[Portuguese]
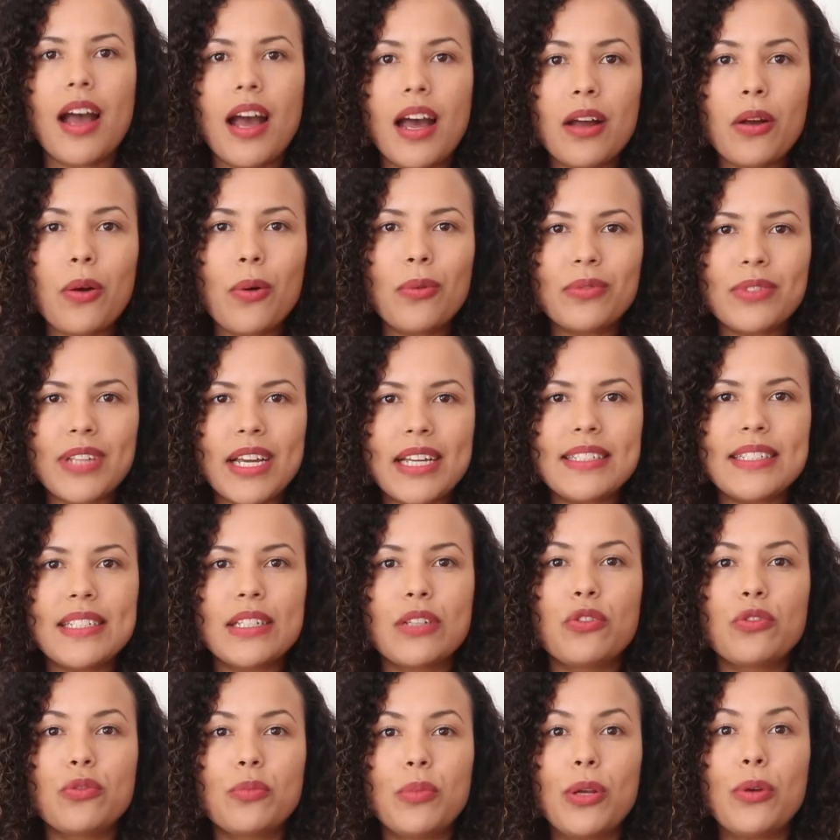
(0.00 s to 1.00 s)

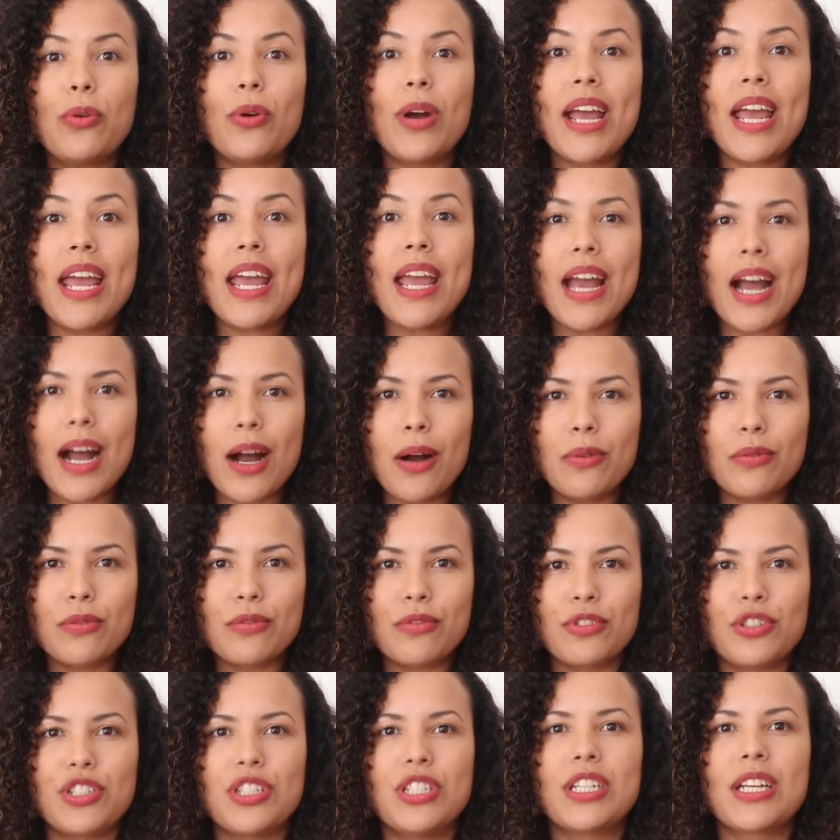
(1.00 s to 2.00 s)
Acontece que o número
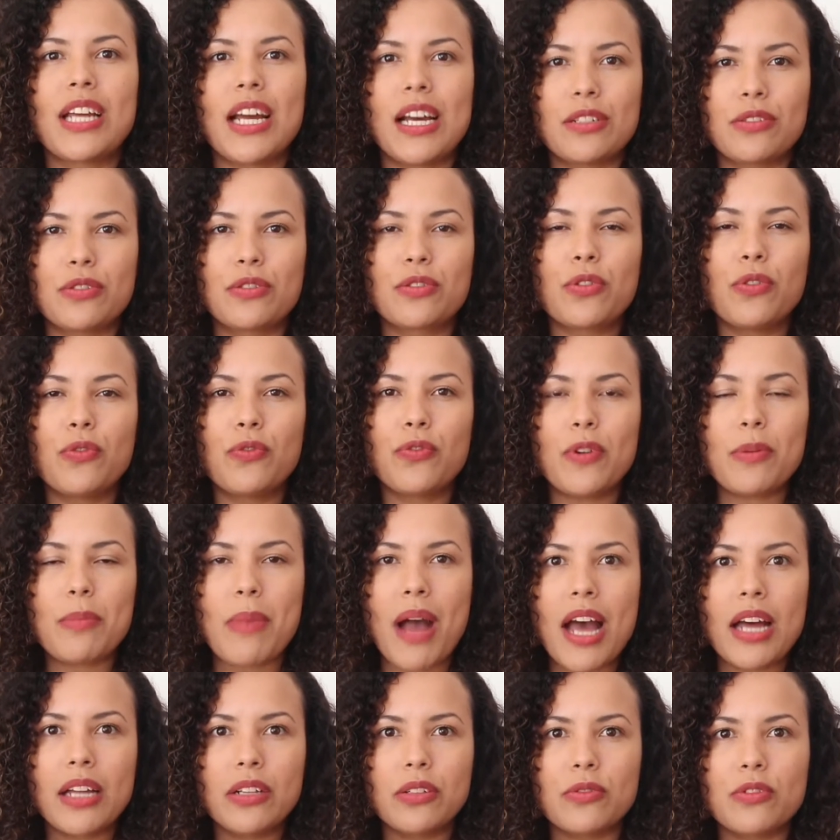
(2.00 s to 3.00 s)
real de casos
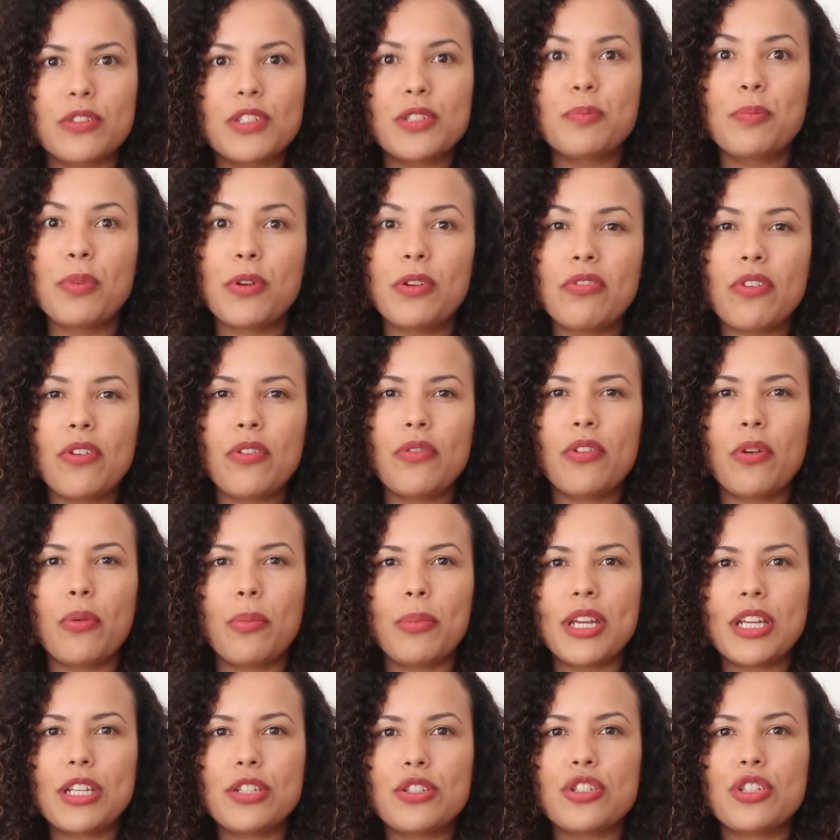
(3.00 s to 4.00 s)
confirmados
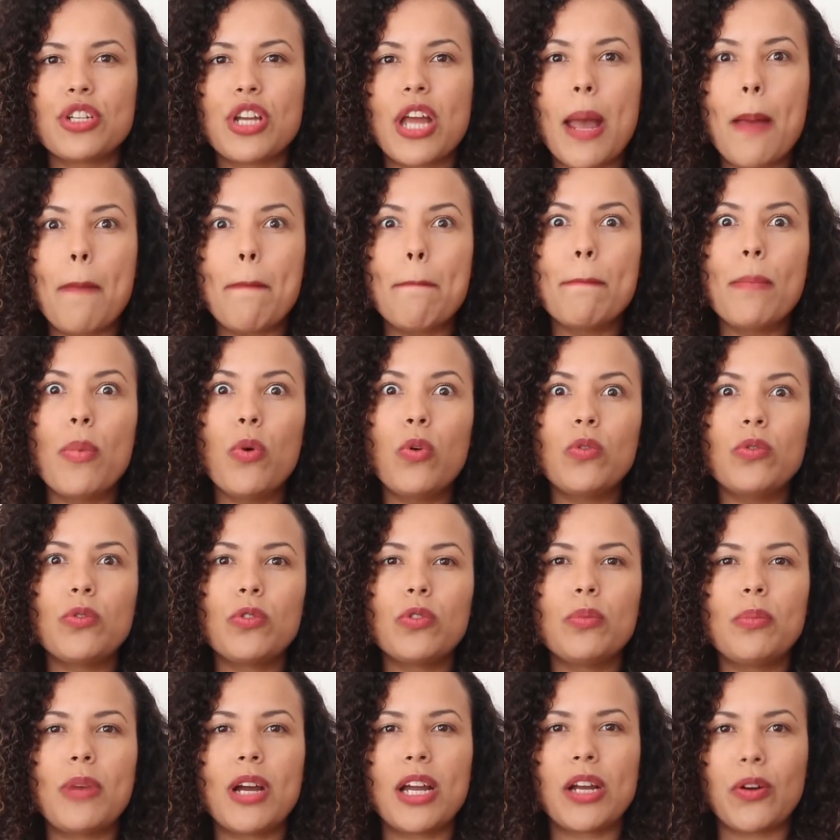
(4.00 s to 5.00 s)
provavelmente é
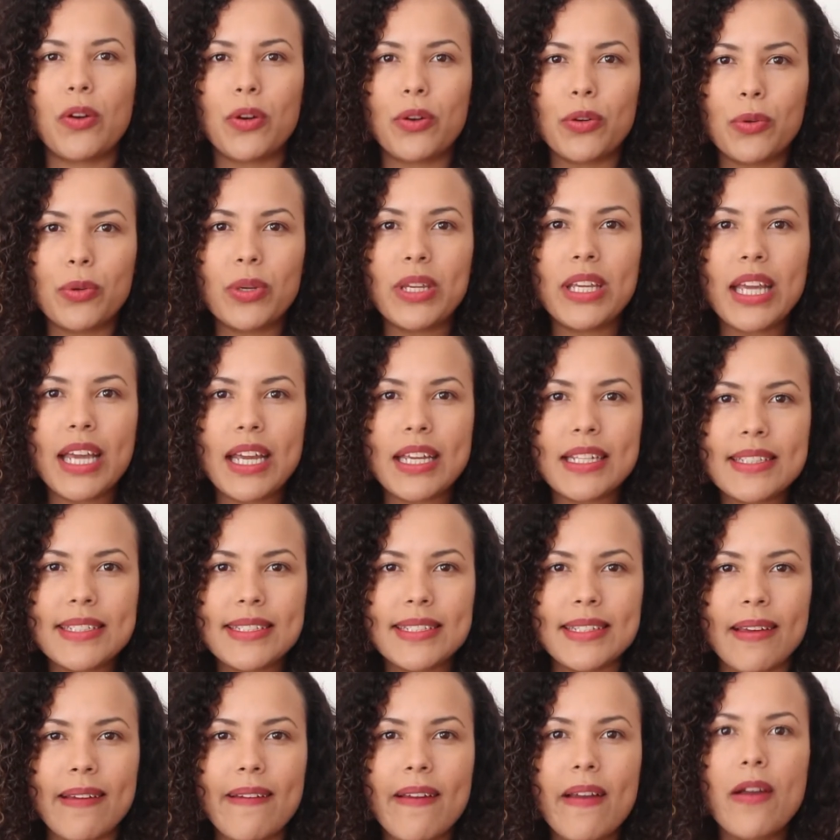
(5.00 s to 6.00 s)
muito maior do que
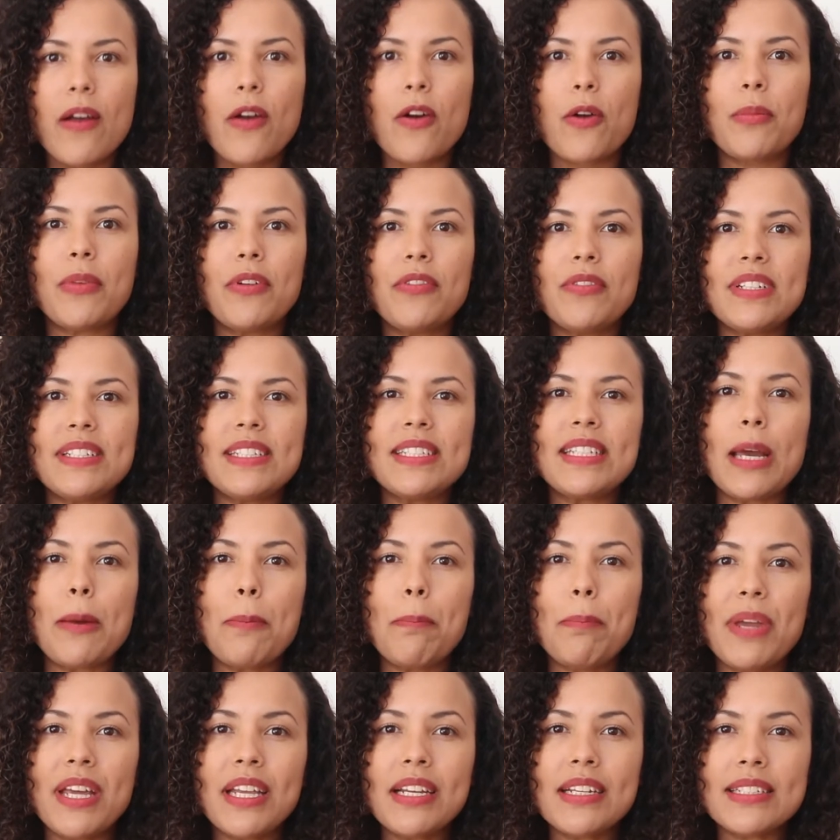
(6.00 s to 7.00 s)
esse, uma vez que
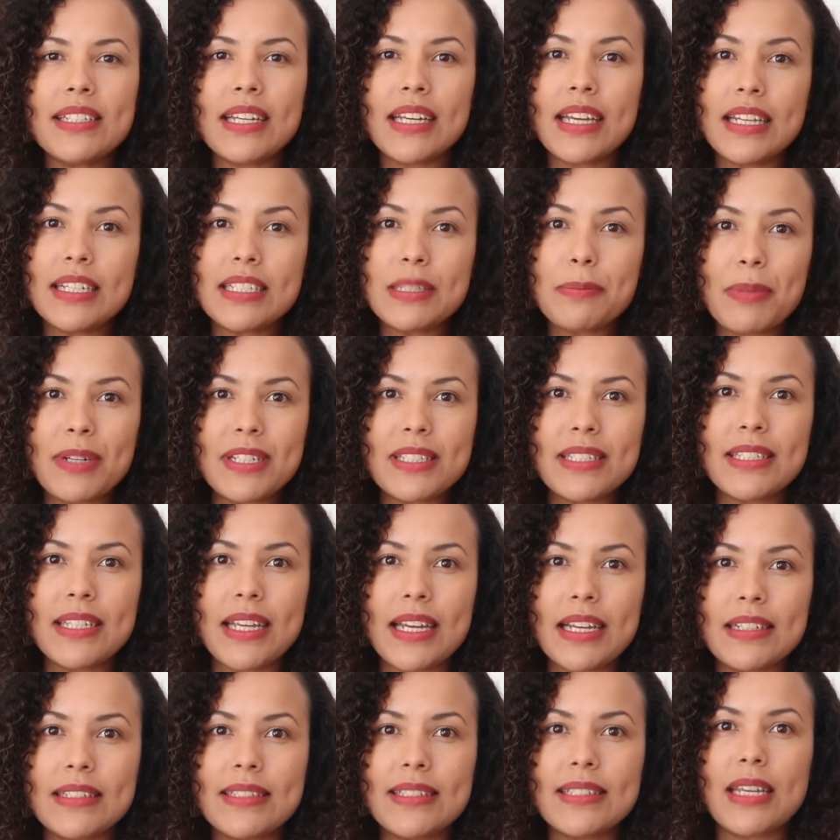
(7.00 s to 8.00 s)
apenas aqueles
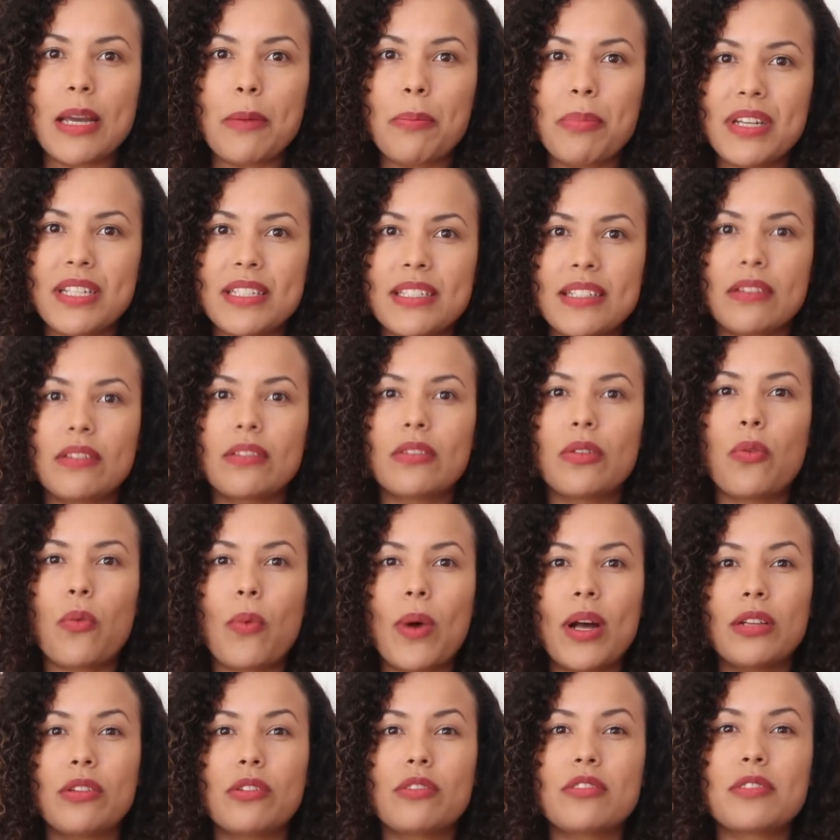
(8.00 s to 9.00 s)
pacientes que apresentam
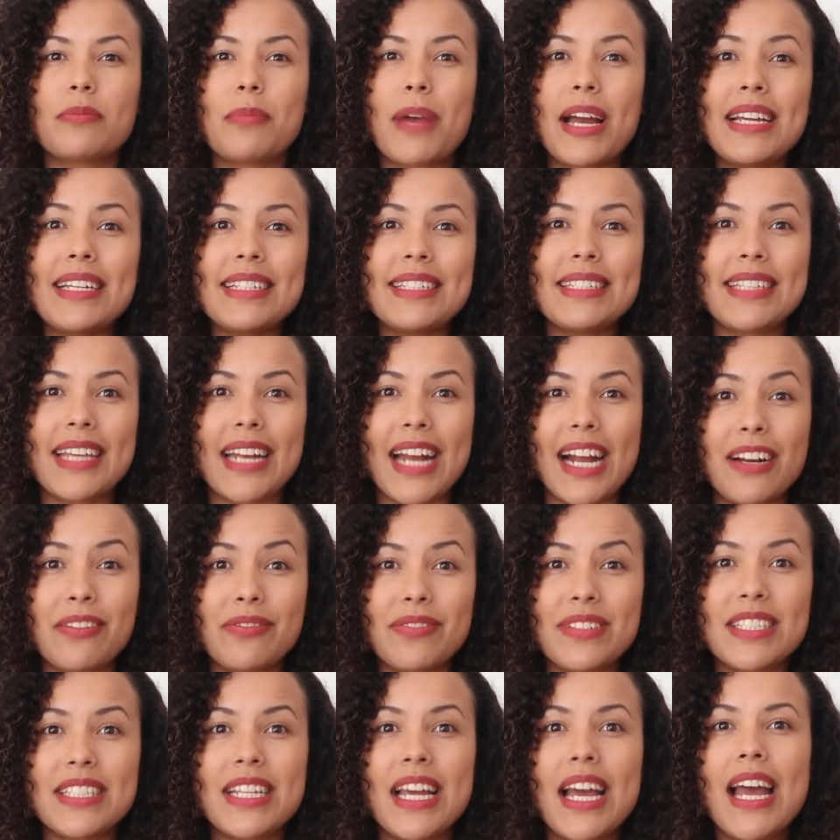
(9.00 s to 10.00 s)
quadros mais
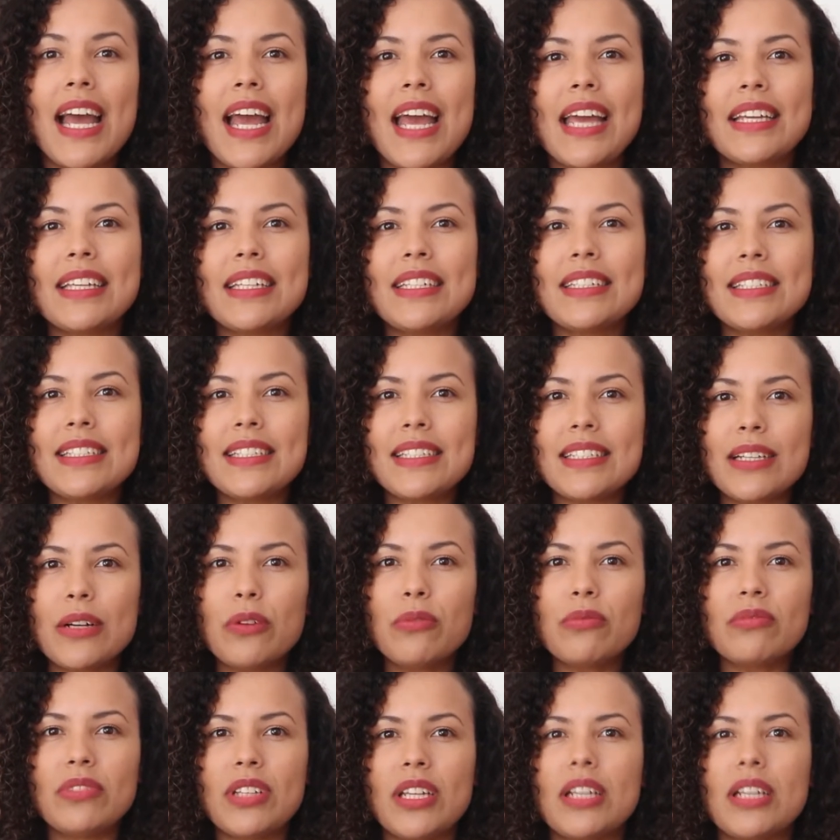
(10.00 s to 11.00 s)
graves é que estão